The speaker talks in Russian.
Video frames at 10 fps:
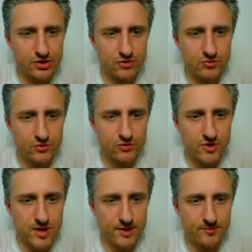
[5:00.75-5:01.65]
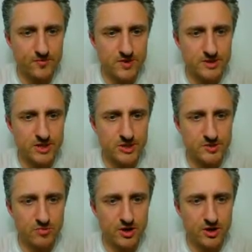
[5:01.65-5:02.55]
чтобы вот у меня
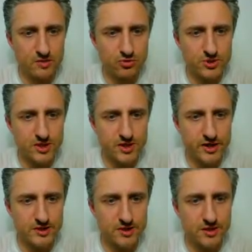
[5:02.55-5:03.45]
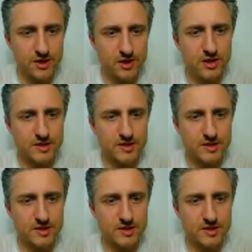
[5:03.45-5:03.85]
здесь были не просто крестики да, на